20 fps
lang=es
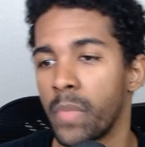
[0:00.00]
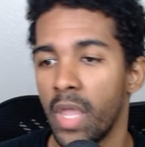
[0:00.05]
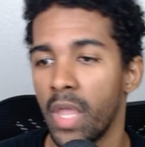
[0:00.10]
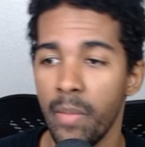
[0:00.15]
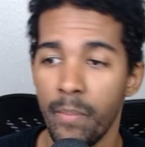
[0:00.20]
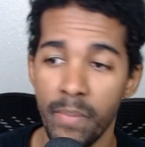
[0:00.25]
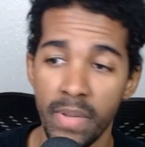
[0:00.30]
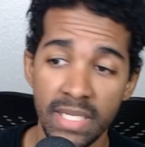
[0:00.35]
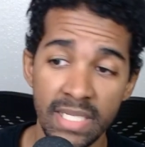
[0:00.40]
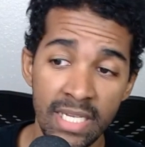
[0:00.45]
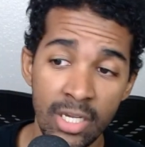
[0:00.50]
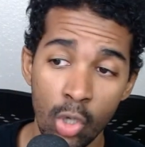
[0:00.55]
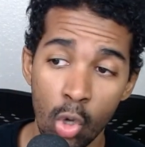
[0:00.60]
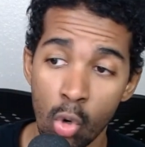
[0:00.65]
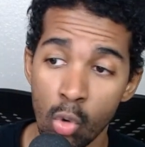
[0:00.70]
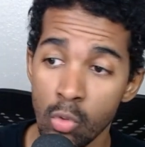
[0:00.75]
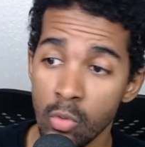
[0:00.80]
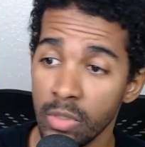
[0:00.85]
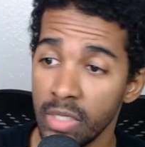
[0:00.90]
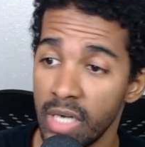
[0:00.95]
Empiezan
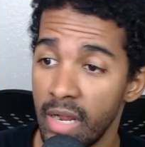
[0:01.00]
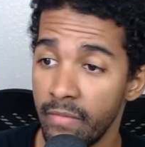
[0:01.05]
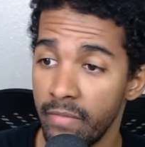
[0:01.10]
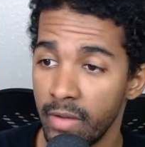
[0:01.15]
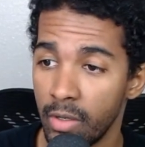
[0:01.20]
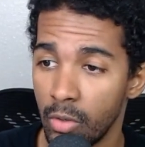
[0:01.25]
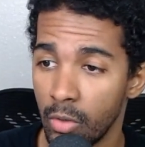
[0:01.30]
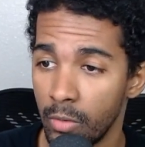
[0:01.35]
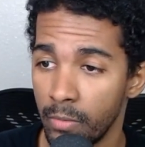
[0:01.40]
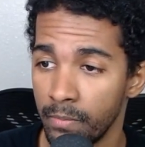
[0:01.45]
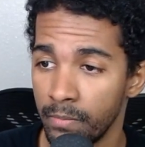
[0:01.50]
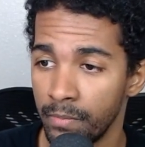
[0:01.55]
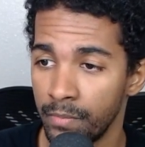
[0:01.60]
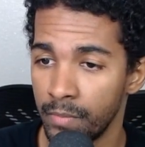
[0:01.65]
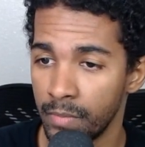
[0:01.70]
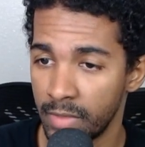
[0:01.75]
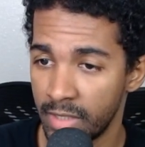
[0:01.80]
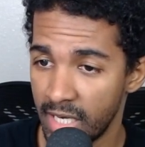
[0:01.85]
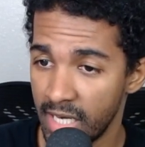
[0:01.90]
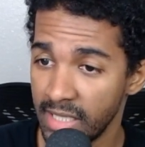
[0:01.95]
con un gráfico.
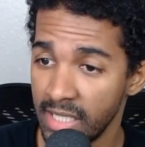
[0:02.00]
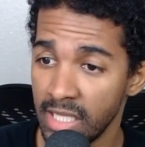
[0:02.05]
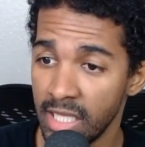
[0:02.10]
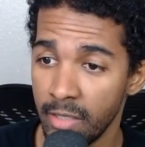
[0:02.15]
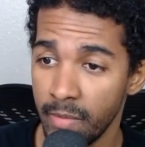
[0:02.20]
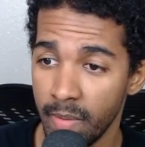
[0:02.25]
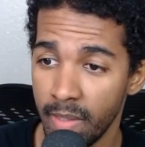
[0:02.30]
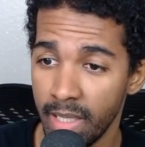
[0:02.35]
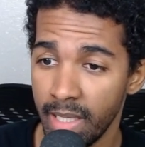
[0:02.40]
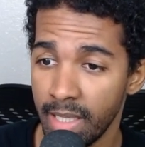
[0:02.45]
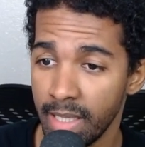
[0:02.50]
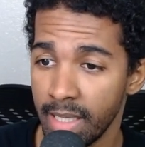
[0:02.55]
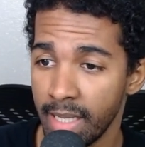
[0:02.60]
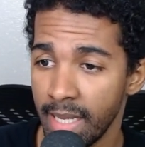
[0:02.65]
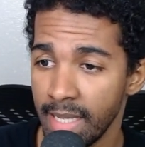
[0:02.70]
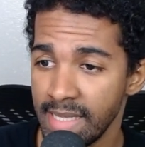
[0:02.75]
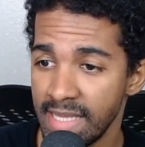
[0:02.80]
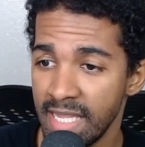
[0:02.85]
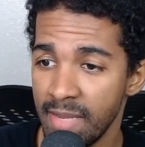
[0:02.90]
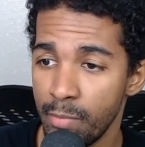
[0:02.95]
Trata de ver
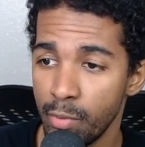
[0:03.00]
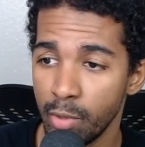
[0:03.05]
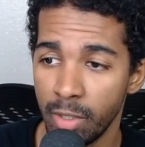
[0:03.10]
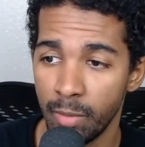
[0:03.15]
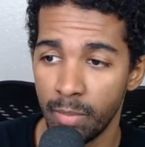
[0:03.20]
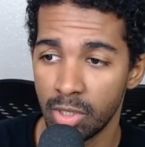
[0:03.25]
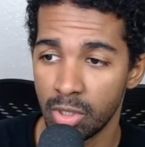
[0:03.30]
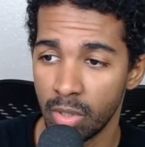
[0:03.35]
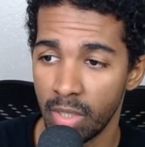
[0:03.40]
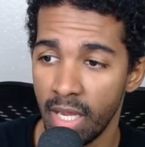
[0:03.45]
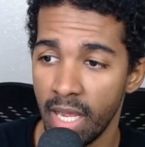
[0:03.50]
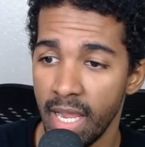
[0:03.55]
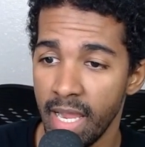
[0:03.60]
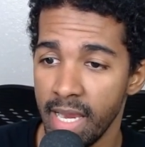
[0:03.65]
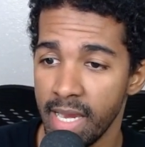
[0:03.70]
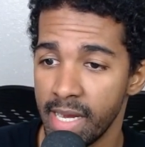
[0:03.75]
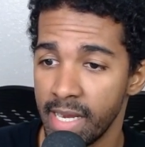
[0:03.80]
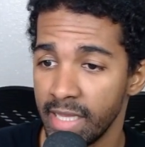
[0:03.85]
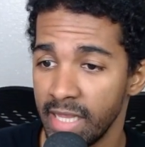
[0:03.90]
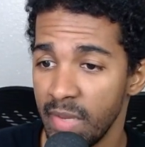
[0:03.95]
qué tipo de personaje
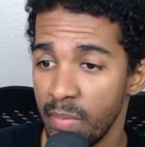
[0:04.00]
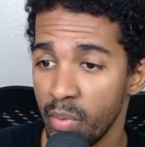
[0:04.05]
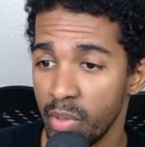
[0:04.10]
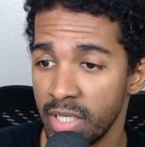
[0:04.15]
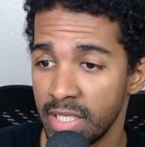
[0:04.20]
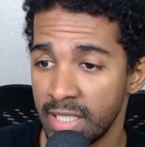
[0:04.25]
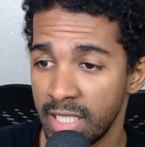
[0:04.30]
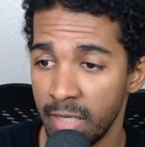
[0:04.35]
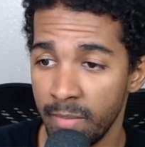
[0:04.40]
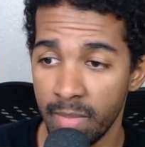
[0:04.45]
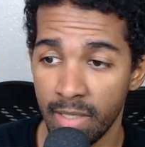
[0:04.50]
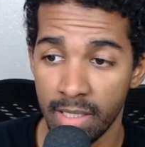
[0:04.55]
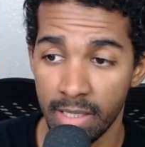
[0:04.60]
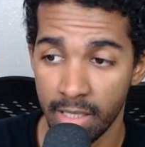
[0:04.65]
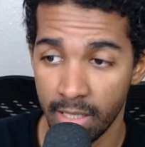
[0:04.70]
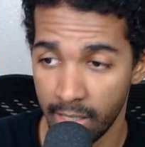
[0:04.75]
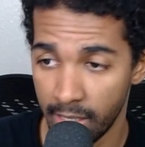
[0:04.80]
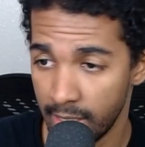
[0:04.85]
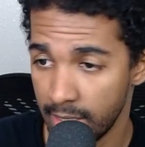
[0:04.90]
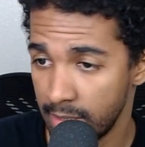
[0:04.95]
y qué tipo de streamer
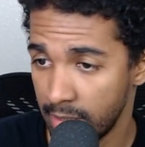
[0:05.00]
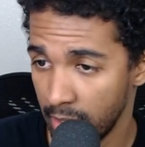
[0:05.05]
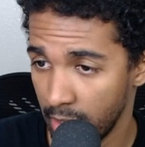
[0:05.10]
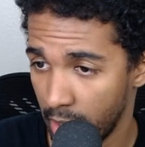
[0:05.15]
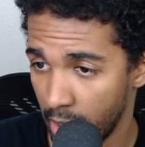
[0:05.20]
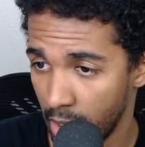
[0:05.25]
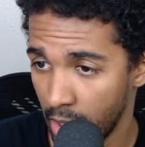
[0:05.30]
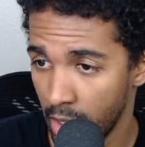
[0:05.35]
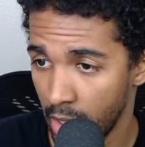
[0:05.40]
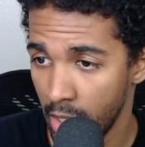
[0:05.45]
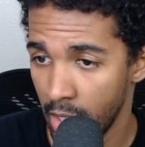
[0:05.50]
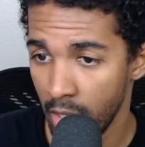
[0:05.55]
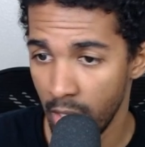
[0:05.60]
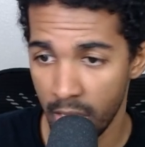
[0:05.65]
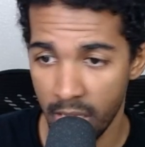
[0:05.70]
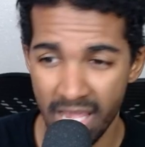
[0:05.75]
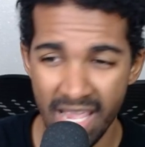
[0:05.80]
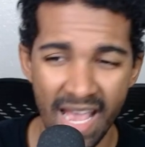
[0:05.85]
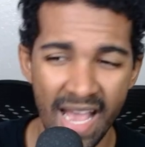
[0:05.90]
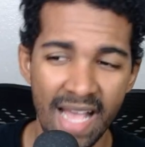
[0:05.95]
quieres ser.
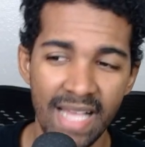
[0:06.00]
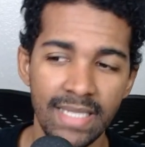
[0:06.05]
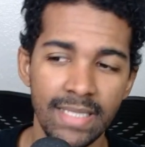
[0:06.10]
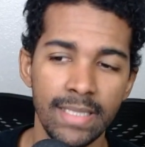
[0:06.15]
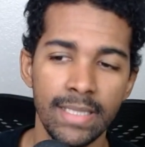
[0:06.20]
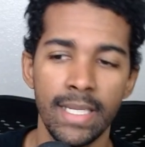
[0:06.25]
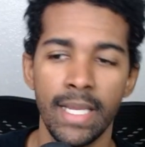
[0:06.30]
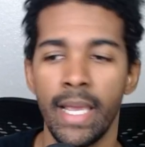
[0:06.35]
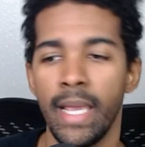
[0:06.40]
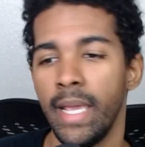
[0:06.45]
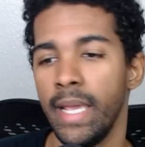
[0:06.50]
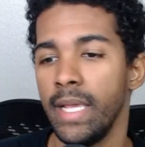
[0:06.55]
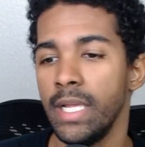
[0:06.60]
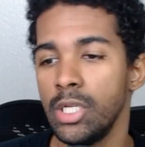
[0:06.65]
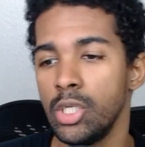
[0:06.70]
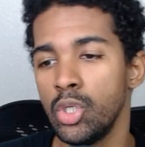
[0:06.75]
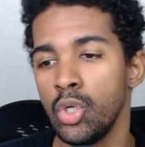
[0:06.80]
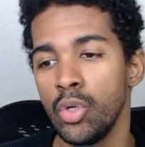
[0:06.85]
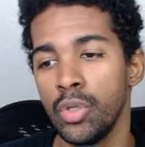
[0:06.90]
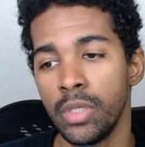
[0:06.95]
Y haz que
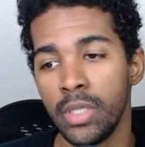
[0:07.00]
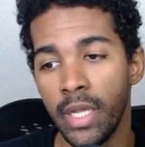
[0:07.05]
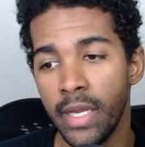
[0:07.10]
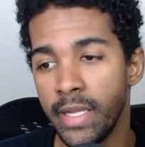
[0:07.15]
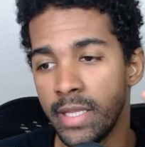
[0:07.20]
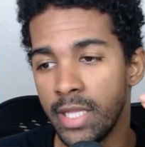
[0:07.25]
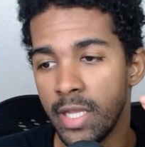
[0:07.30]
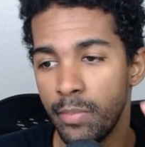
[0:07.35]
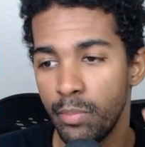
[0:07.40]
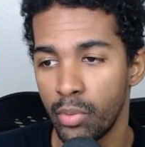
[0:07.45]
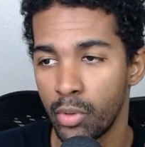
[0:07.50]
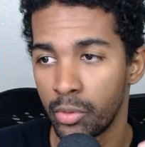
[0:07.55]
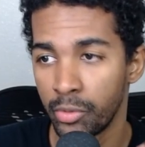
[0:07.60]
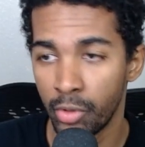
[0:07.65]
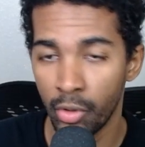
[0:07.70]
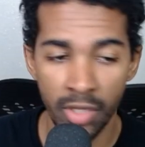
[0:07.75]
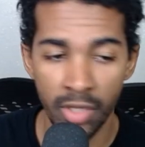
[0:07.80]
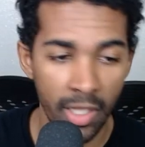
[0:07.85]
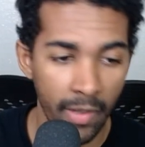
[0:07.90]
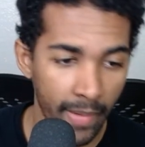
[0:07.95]
eso dicte por
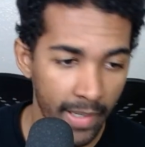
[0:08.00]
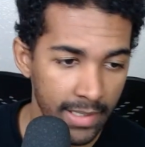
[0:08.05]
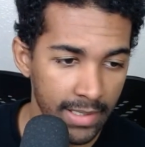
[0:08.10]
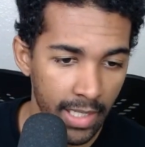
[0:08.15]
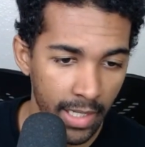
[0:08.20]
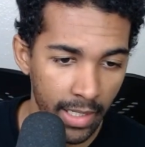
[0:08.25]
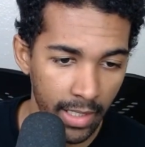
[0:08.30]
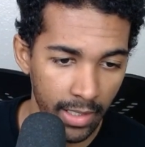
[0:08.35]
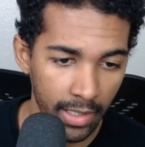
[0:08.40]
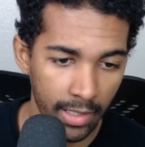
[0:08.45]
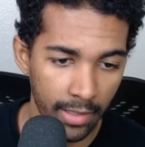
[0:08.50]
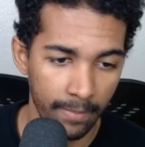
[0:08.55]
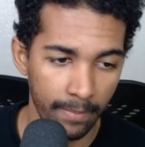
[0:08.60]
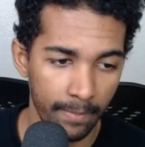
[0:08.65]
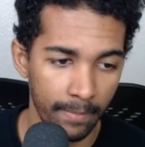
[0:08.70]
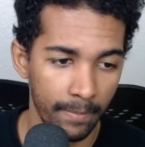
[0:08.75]
dónde vas a ir.